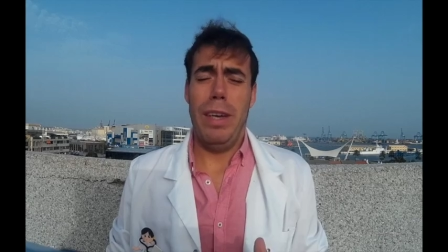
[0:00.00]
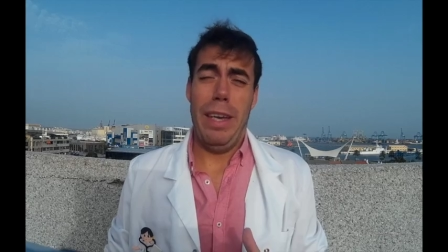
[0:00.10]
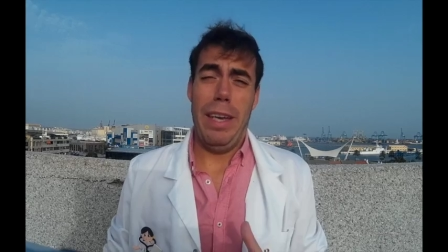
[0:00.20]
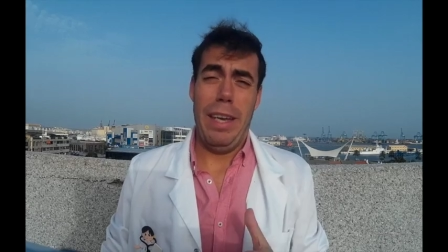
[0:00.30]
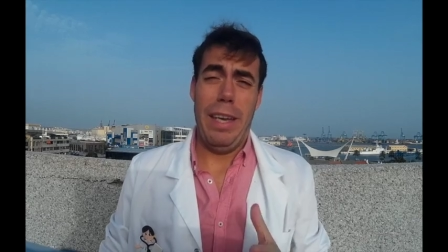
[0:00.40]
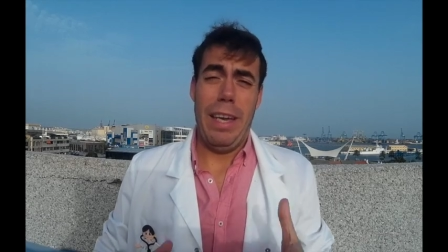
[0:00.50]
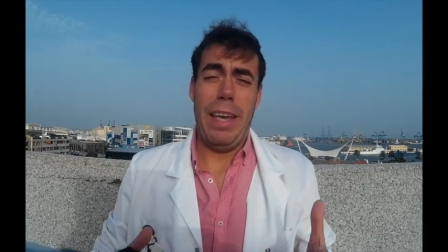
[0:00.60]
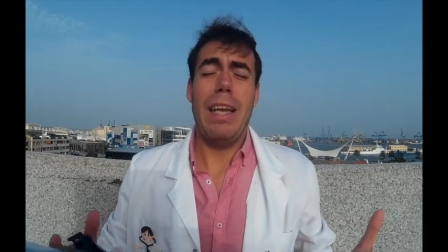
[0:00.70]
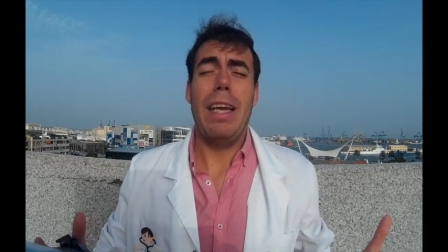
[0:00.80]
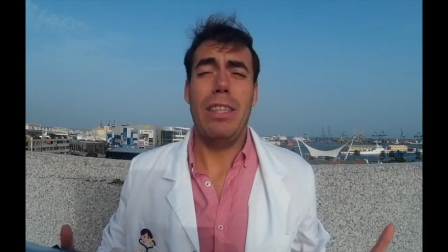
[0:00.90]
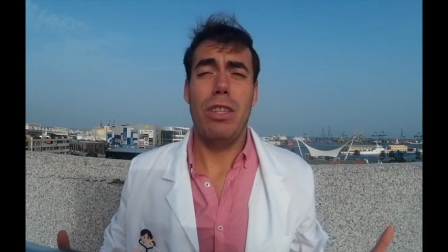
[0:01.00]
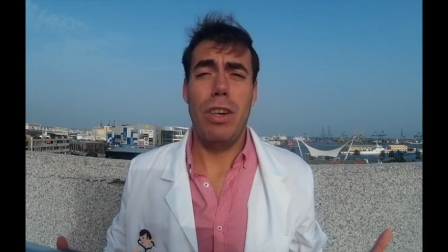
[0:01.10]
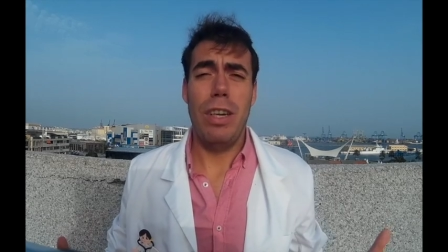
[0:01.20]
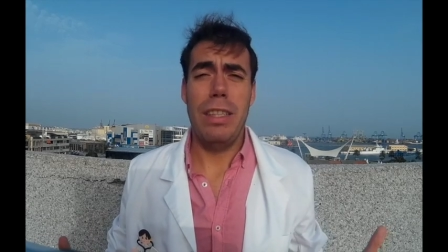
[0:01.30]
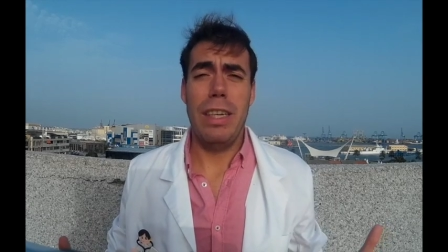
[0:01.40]
eh, estas
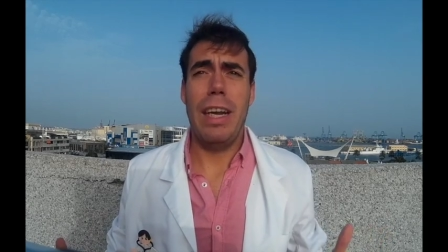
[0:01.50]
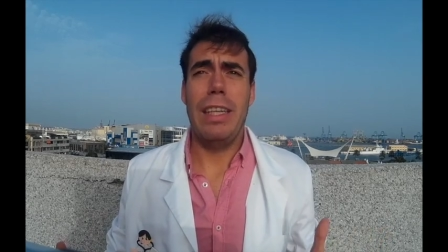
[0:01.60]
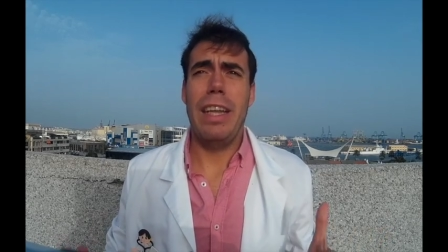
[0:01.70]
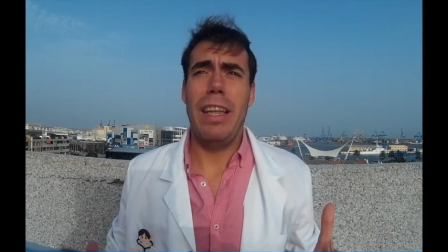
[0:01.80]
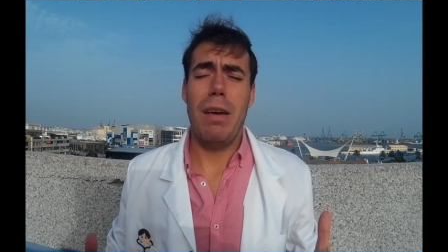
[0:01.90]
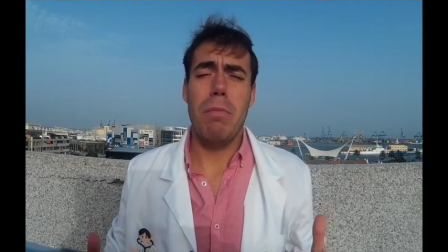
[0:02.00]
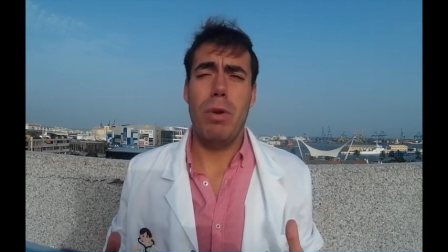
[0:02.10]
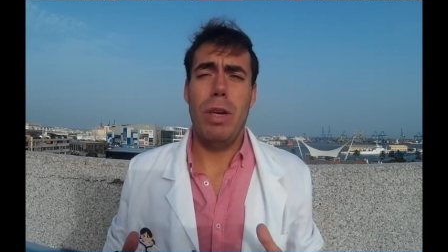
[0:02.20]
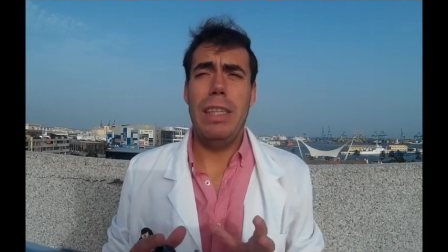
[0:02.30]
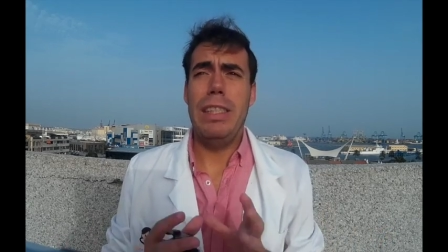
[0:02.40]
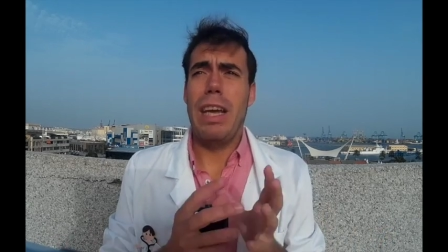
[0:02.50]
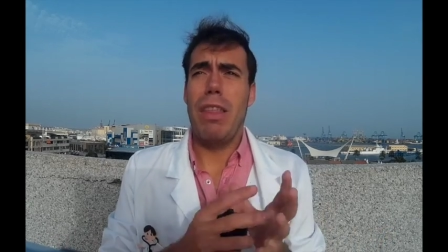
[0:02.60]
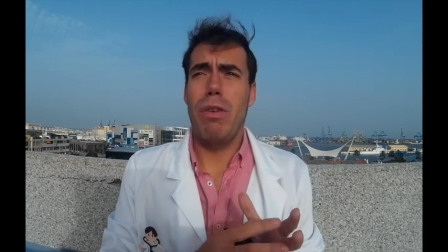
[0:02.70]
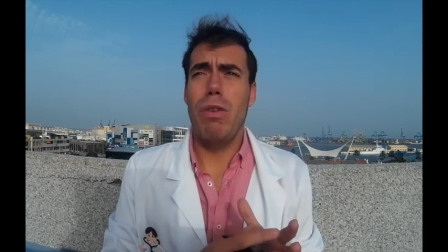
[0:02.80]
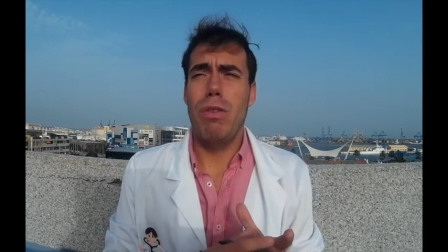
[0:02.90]
lesiones se caracterizan por el
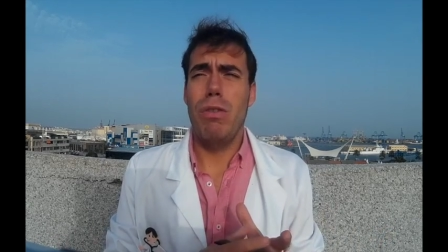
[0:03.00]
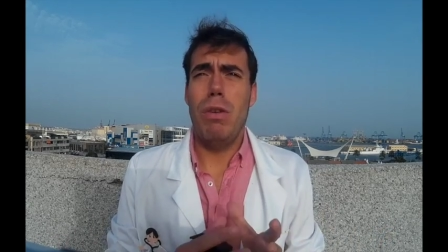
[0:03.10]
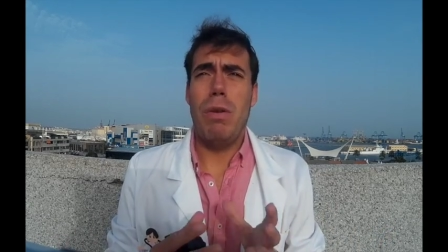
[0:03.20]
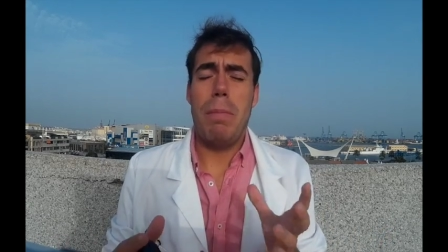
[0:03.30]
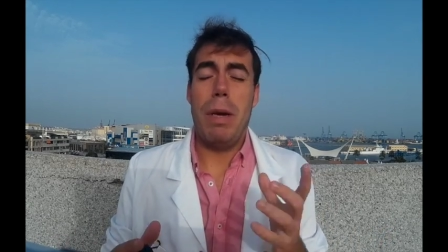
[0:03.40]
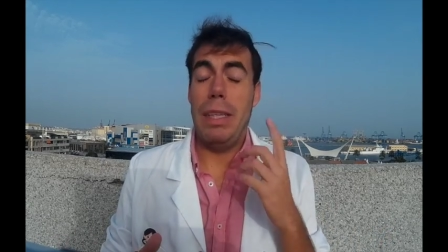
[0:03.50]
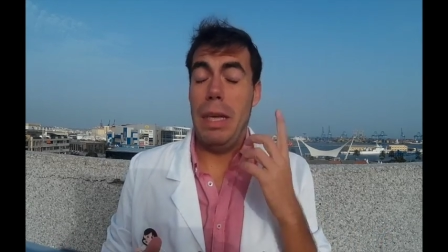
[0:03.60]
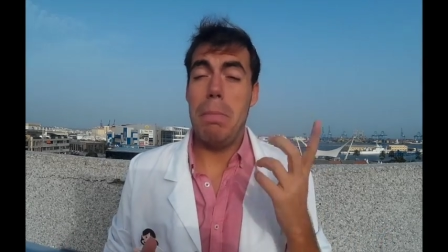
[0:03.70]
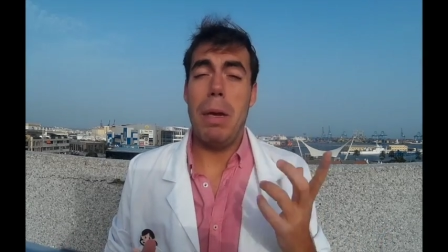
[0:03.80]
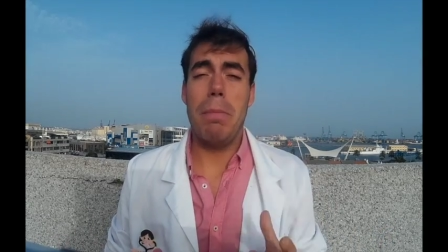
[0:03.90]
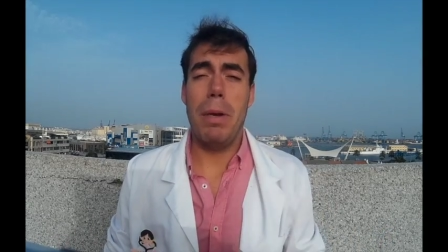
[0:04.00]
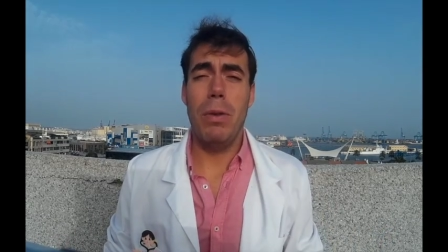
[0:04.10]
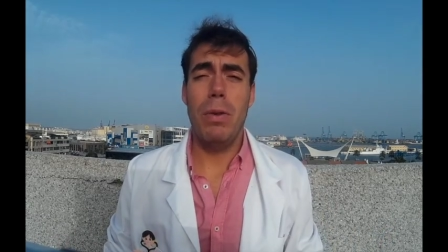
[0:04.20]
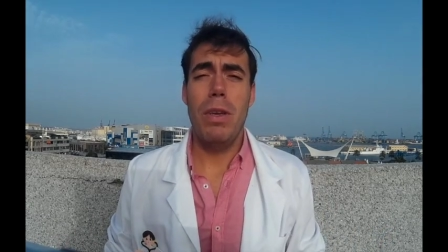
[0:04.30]
hinchazón de una parte del párpado